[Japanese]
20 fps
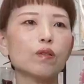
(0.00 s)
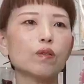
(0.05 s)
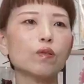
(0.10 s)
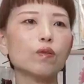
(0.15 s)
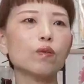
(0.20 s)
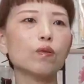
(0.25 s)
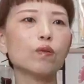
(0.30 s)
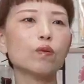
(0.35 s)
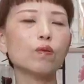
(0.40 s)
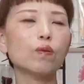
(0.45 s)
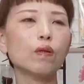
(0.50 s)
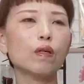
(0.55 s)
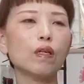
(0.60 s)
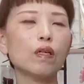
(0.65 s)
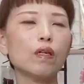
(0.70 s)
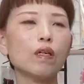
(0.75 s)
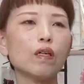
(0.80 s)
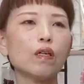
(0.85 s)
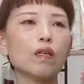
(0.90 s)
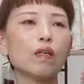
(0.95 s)
昭
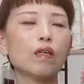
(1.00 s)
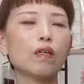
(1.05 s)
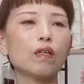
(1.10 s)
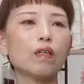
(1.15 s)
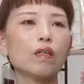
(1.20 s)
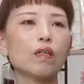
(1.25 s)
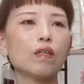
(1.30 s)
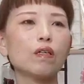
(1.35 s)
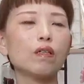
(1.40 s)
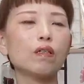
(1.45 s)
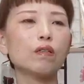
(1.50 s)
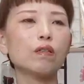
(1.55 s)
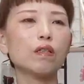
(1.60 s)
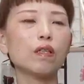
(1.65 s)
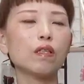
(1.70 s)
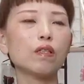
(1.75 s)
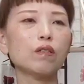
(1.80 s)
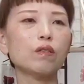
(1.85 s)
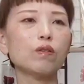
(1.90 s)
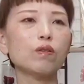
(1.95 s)
和
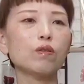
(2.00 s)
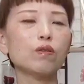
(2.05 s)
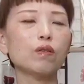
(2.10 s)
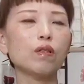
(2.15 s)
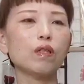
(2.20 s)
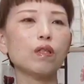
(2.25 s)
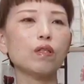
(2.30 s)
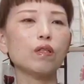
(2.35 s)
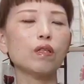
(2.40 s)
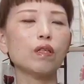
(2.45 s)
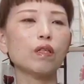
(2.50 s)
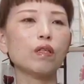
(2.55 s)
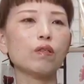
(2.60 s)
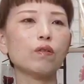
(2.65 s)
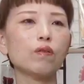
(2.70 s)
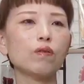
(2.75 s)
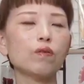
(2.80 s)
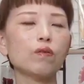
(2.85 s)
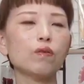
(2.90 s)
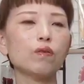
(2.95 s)
さんじゅうねんだ
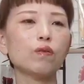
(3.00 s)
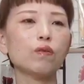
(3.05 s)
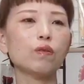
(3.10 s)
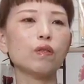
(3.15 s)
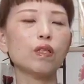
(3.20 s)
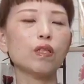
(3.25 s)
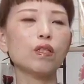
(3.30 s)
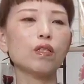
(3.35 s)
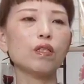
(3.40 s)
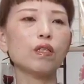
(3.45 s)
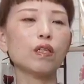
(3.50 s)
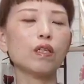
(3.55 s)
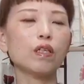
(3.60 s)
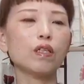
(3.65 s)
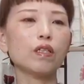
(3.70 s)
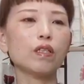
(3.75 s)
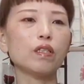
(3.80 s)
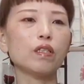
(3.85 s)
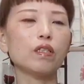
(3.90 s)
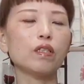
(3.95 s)
いよんじゅうねん
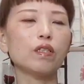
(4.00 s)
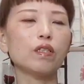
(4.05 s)
だい